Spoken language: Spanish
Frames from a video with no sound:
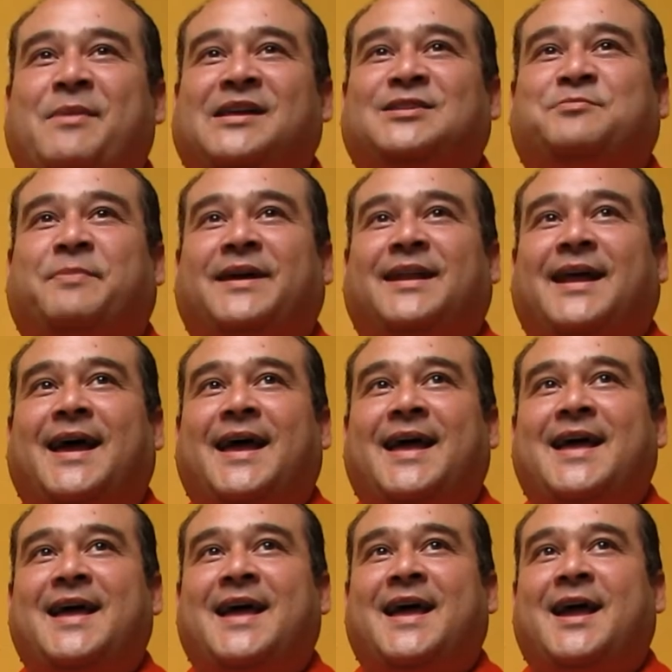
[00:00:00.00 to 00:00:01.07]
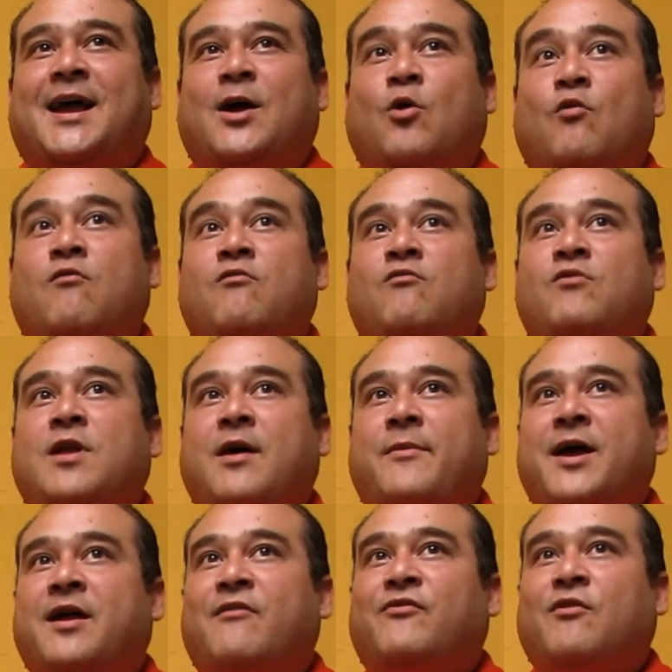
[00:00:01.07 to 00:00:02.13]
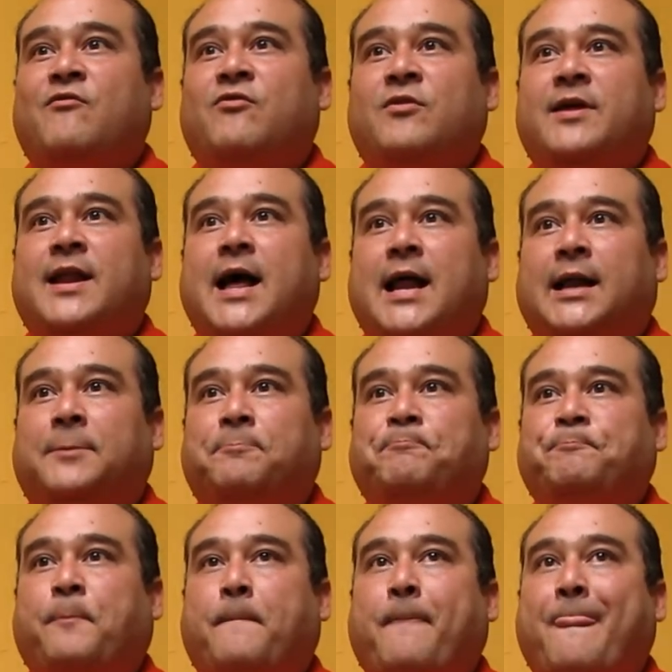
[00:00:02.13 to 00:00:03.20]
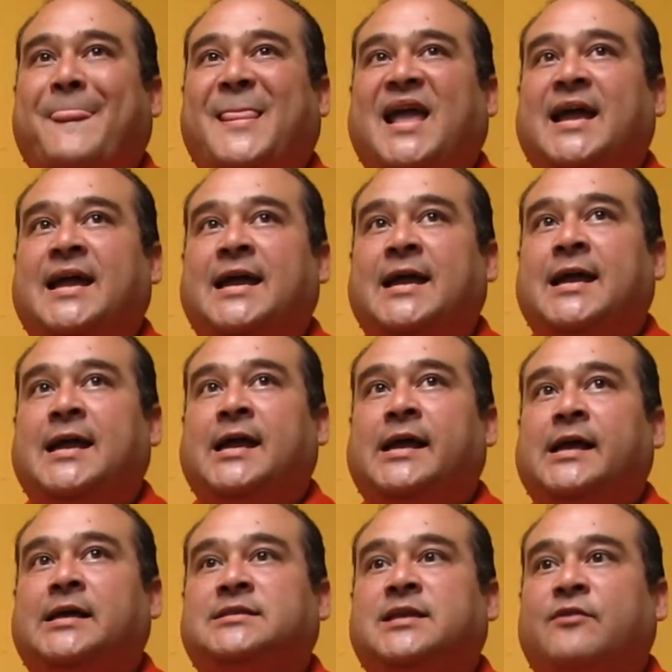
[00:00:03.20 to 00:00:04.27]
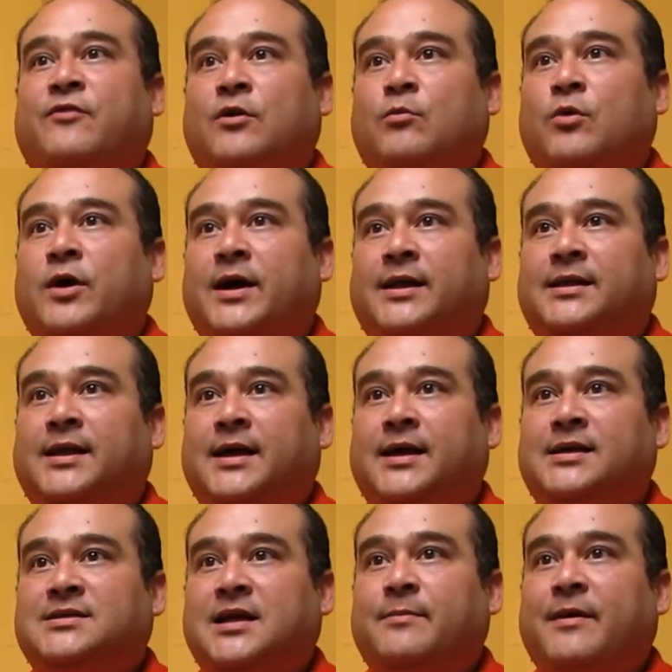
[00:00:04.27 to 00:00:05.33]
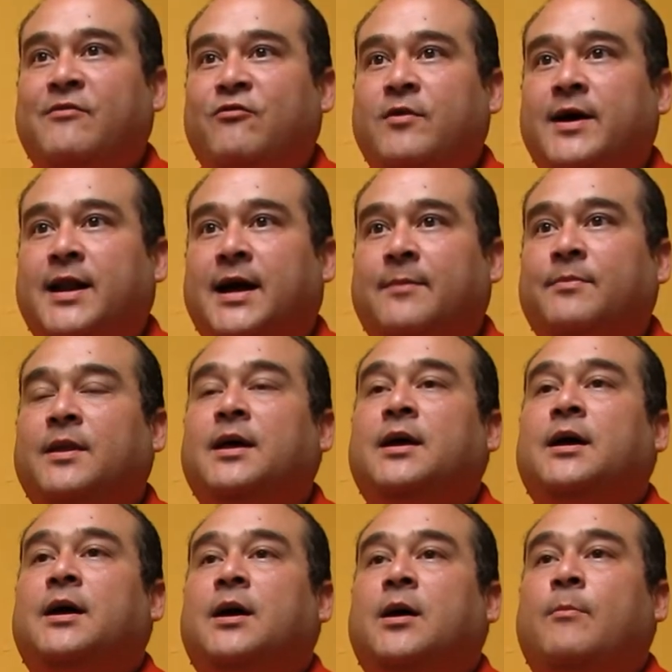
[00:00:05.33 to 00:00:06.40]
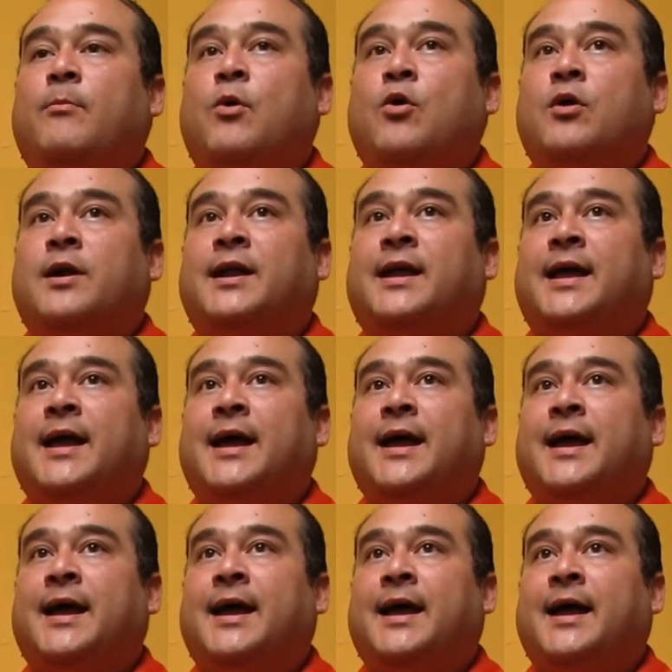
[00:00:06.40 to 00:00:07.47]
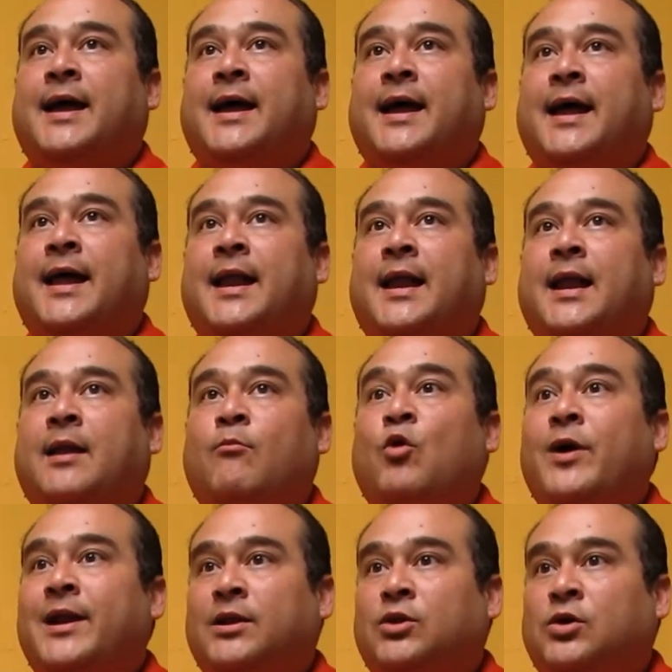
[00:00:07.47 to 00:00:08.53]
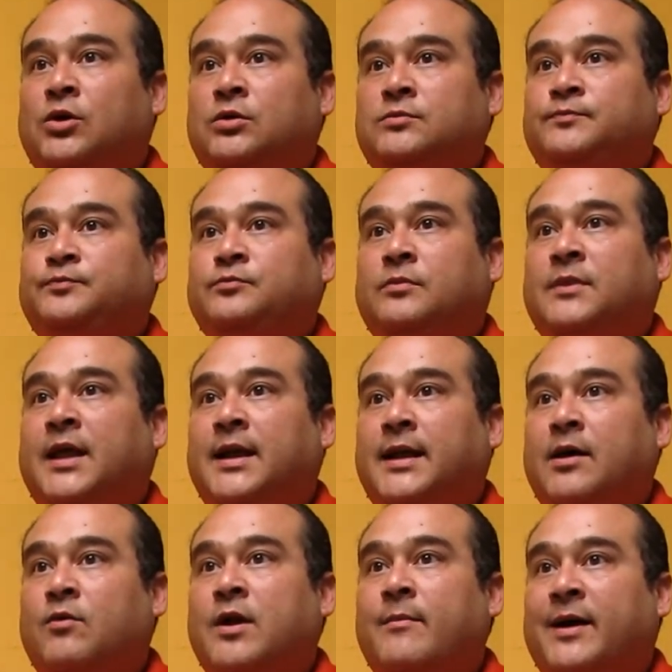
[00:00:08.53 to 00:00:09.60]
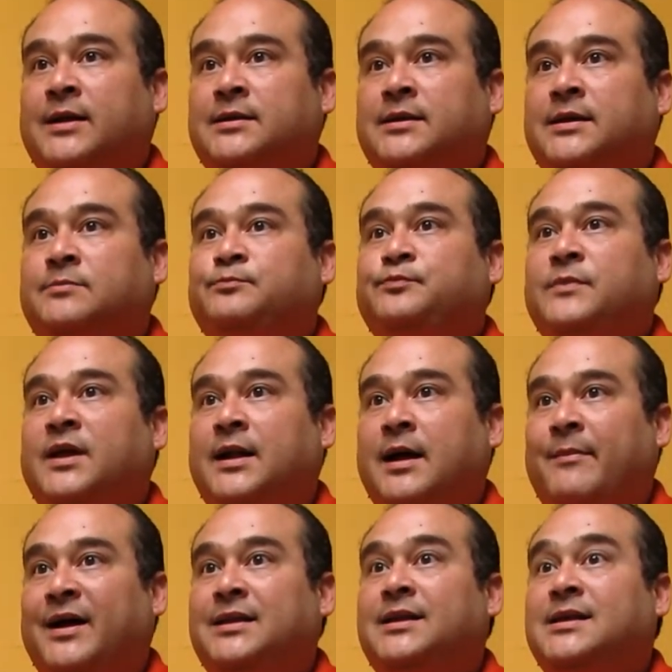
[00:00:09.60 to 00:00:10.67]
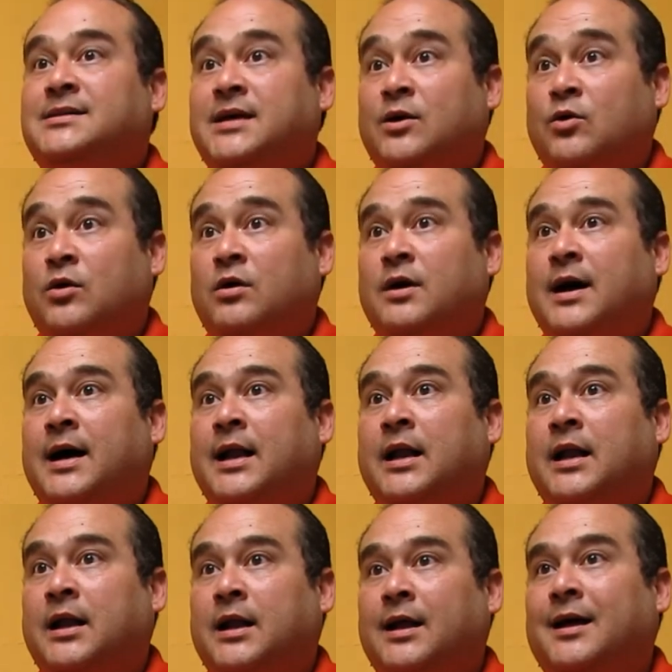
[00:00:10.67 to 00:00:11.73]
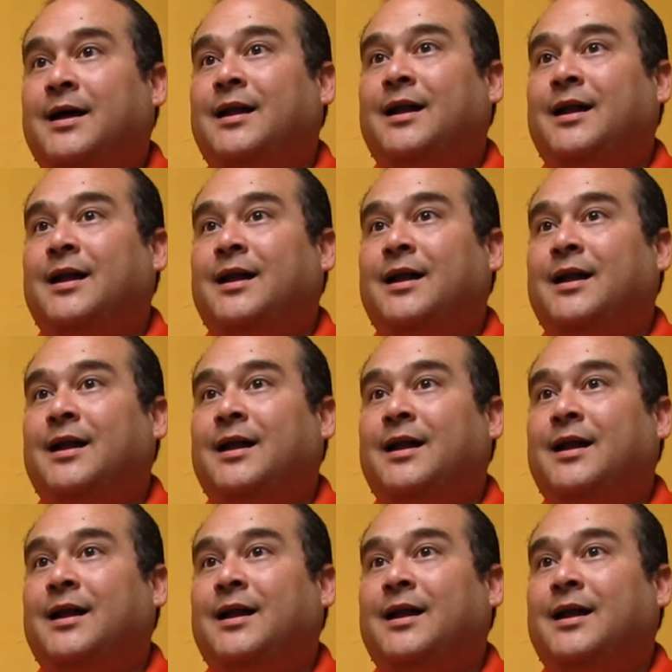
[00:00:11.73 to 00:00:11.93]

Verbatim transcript: inspiré en una vez que fui a un funeral y se formó este salpa afuera porque el muerto tenía un amante. Y el amante llegó al,